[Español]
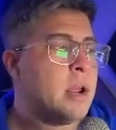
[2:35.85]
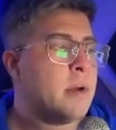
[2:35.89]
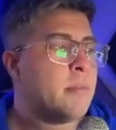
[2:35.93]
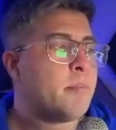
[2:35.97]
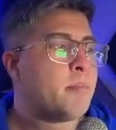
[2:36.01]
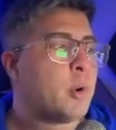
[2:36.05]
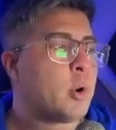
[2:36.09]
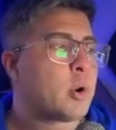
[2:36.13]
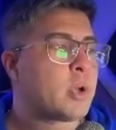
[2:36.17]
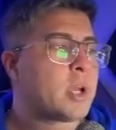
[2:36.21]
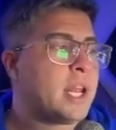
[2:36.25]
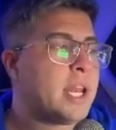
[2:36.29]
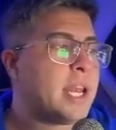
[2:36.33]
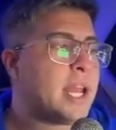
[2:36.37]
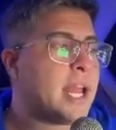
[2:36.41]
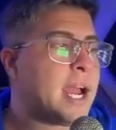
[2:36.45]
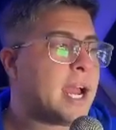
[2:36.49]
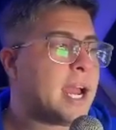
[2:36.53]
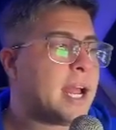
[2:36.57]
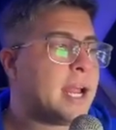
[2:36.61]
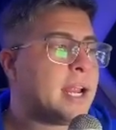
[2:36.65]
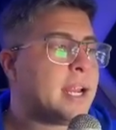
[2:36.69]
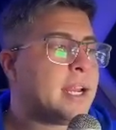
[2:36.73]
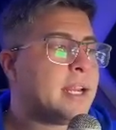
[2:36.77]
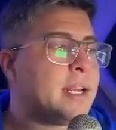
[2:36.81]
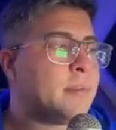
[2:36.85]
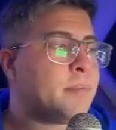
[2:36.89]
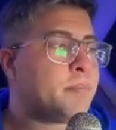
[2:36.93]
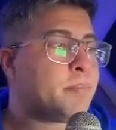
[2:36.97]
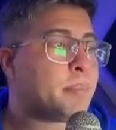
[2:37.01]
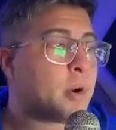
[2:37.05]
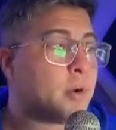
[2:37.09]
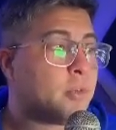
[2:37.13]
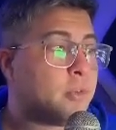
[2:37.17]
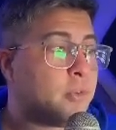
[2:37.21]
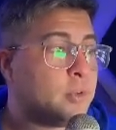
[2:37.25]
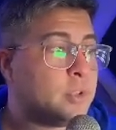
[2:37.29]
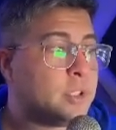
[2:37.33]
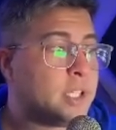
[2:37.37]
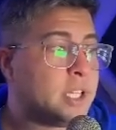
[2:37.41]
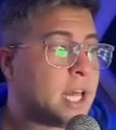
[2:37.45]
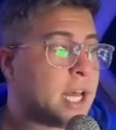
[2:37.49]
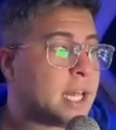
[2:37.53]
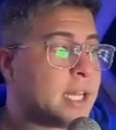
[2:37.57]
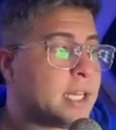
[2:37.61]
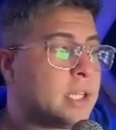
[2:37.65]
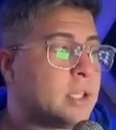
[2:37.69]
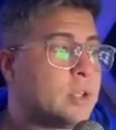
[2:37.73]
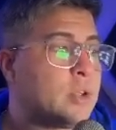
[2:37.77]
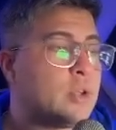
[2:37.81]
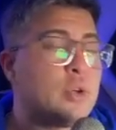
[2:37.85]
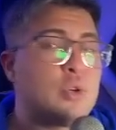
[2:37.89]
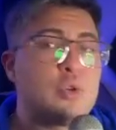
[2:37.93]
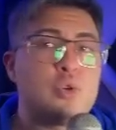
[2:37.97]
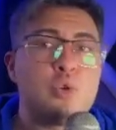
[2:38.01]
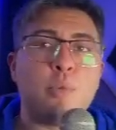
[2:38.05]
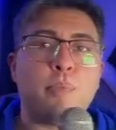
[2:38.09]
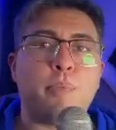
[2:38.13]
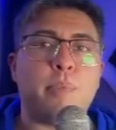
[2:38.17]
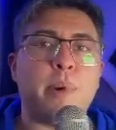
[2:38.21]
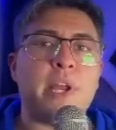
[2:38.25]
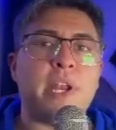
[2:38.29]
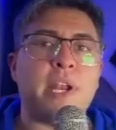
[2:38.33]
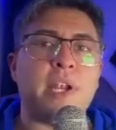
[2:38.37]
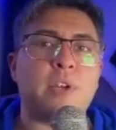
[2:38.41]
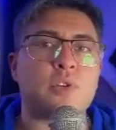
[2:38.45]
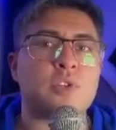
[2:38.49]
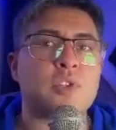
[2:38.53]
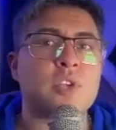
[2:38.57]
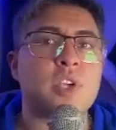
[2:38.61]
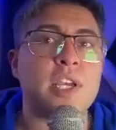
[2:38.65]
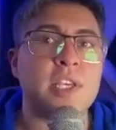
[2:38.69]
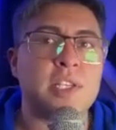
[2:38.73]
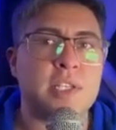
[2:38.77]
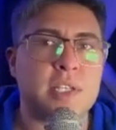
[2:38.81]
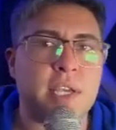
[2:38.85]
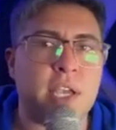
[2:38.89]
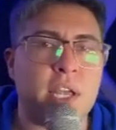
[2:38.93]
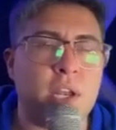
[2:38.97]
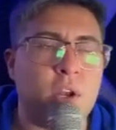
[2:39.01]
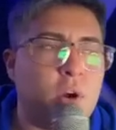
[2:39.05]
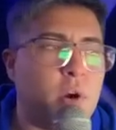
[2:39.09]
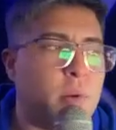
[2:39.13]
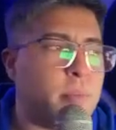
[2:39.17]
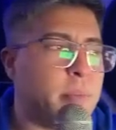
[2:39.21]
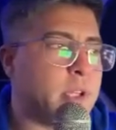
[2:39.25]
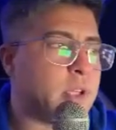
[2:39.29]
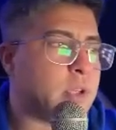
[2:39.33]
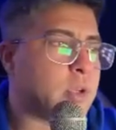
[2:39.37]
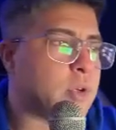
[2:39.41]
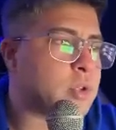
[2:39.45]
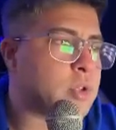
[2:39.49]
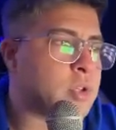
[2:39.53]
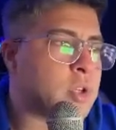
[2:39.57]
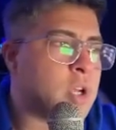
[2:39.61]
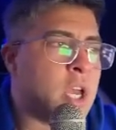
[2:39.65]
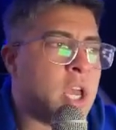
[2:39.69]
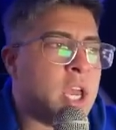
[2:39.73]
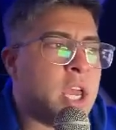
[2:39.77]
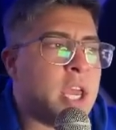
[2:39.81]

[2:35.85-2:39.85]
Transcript: porque la profundidad no supera los 6 kilómetros.